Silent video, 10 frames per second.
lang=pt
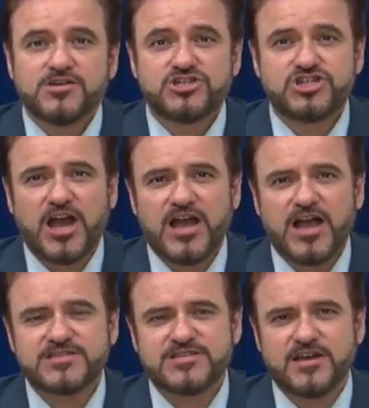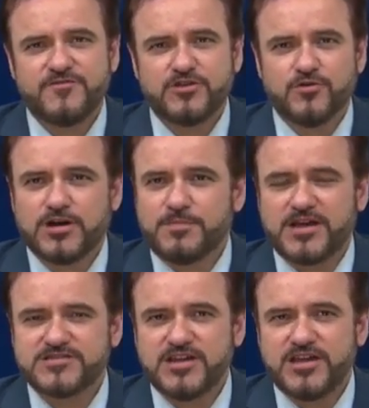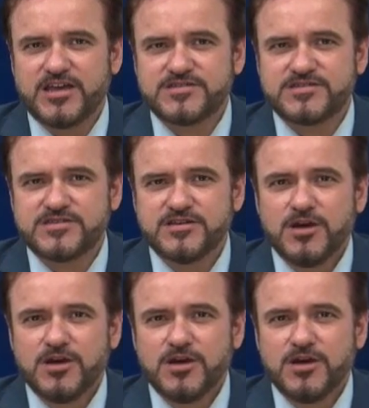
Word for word: Já a servidora brasiliense,